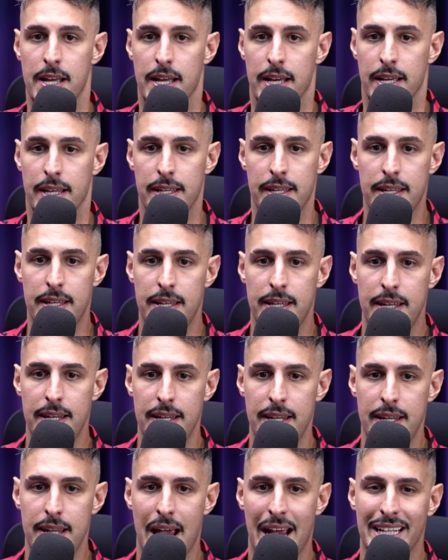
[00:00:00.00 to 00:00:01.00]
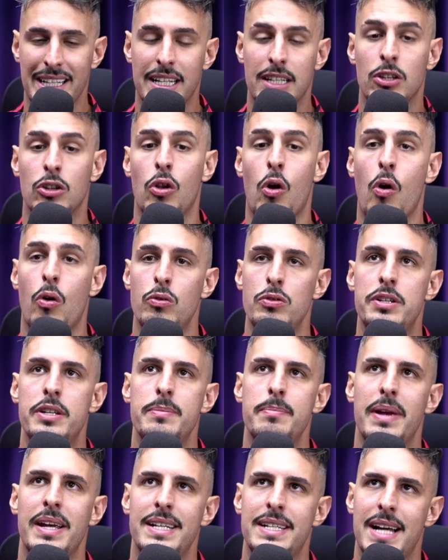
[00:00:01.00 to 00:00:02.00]
E ela, logo de
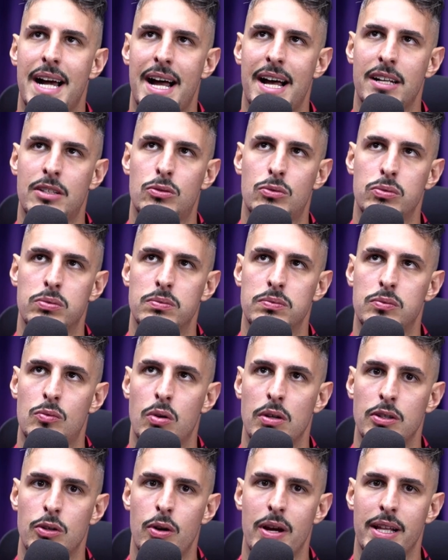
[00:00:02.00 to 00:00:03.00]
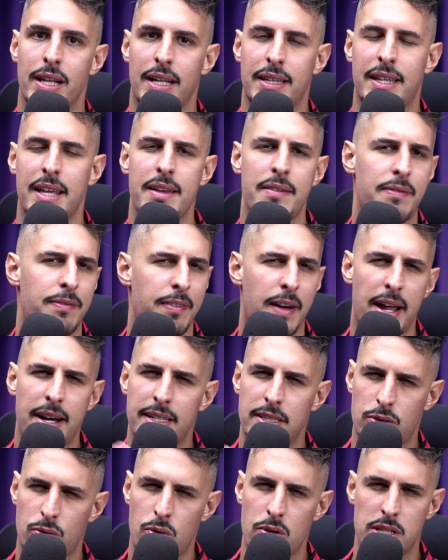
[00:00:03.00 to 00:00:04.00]
imediato, quando eu relatei
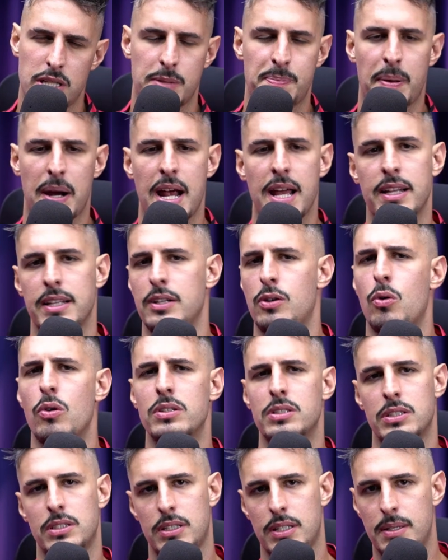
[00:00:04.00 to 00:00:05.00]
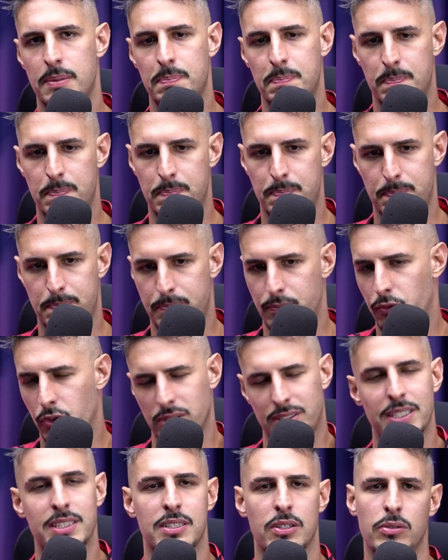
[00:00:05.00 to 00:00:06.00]
várias coisas para ela e coisas que
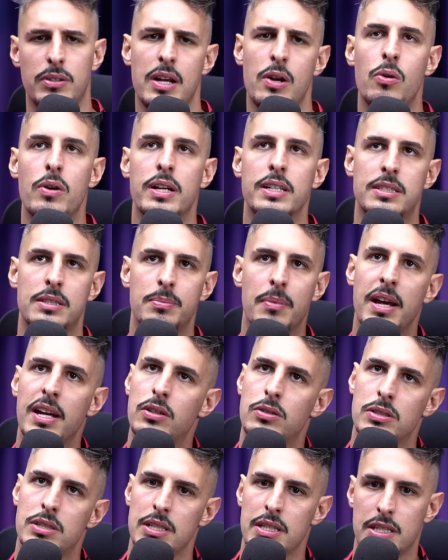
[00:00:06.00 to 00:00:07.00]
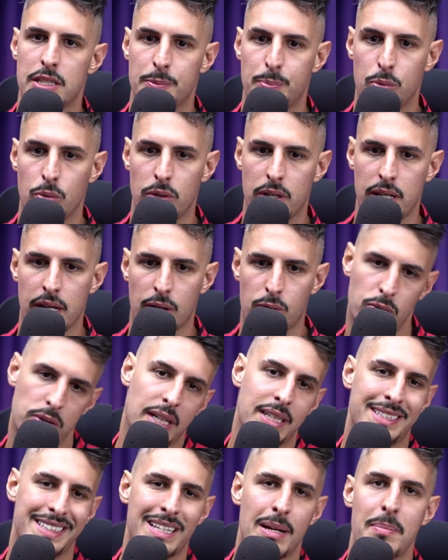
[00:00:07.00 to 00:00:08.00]
vocês não têm conhecimento, assim, que, tipo, que
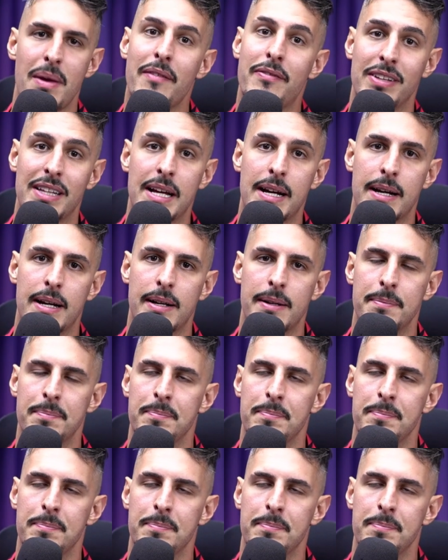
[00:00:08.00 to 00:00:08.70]
acontecem na minha vida